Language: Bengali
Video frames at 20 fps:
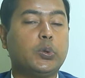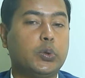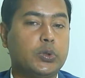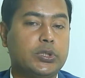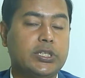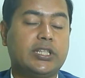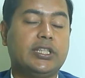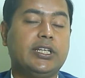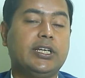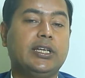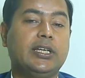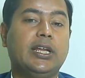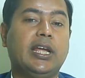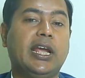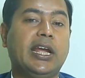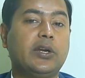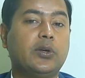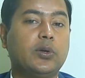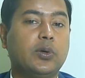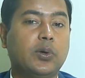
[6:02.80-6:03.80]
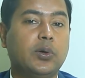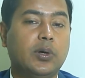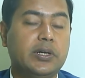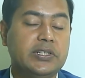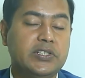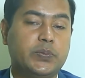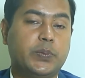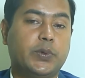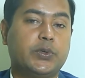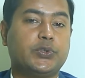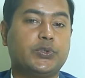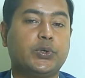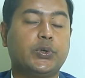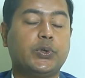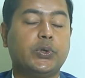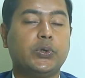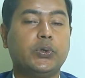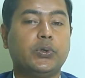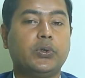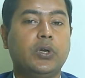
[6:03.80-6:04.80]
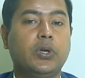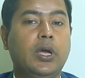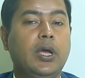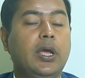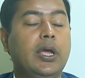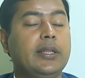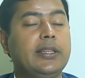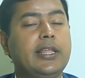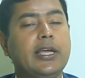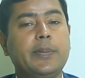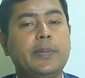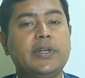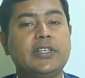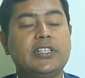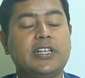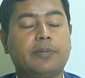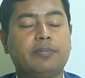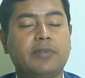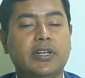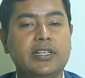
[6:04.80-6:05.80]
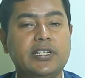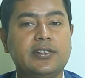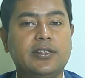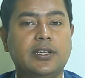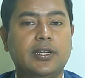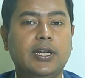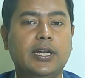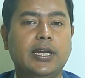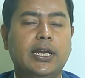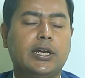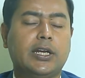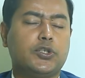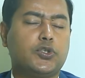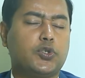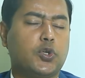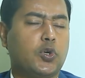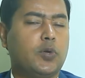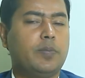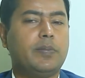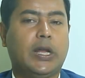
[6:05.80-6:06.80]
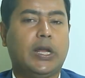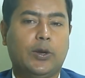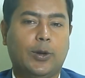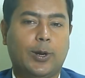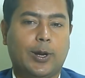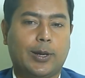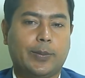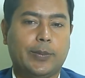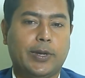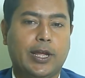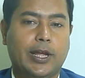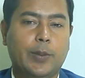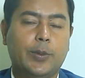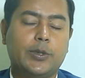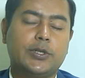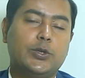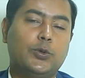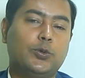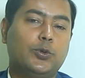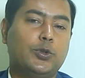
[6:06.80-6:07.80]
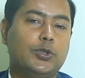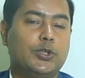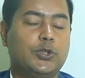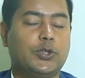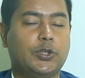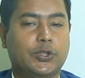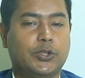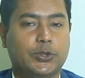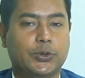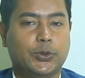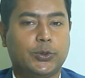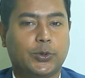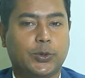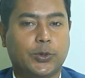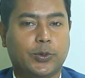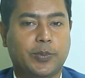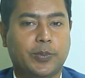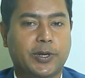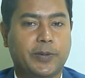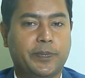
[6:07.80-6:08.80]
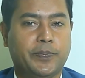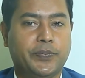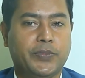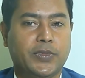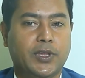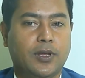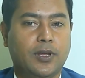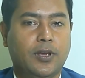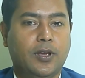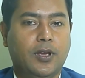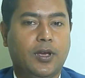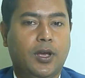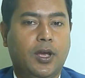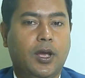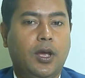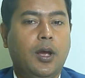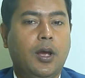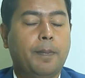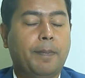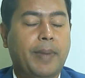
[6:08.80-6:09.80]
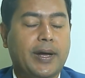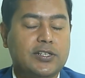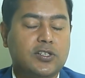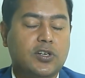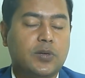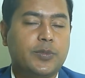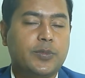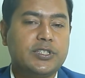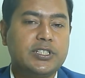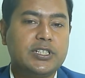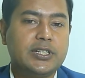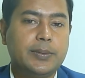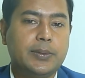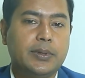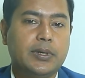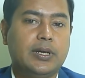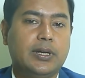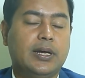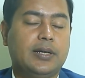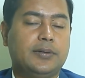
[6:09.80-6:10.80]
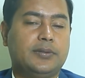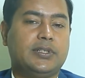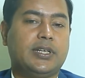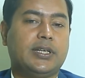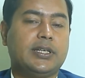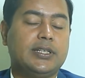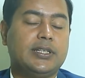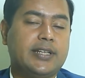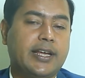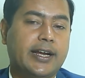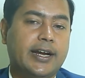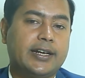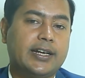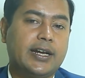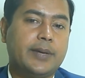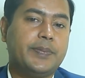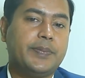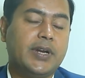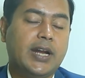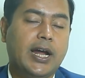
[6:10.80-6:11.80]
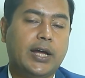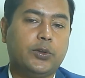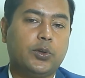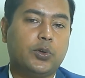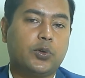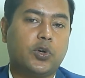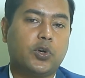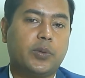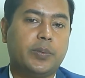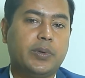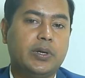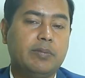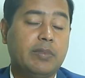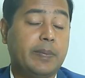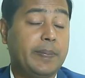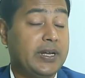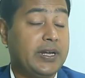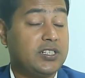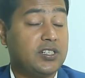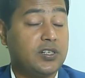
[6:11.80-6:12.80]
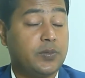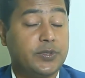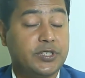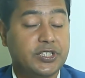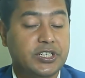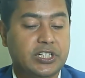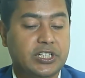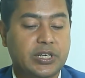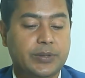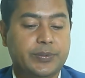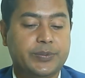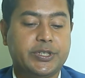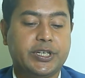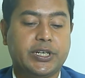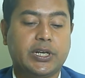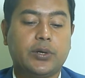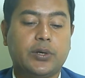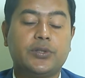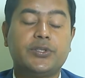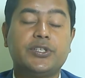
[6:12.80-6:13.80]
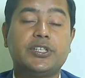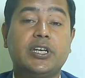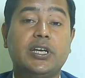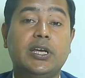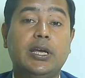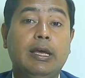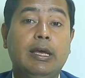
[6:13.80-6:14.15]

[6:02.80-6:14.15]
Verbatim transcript: খোঁচা দিন একটু স্পর্শ করুন দেখবেন যে আপনার স্ত্রী এটা চরম ভালো লাগবে এবং সে উত্তেজিত হতে শুরু করবে পাঁচ নম্বর যে জায়গাটা আপনারা আদর করবেন বা পাঁচ নম্বর যে টিপস সেটা হচ্ছে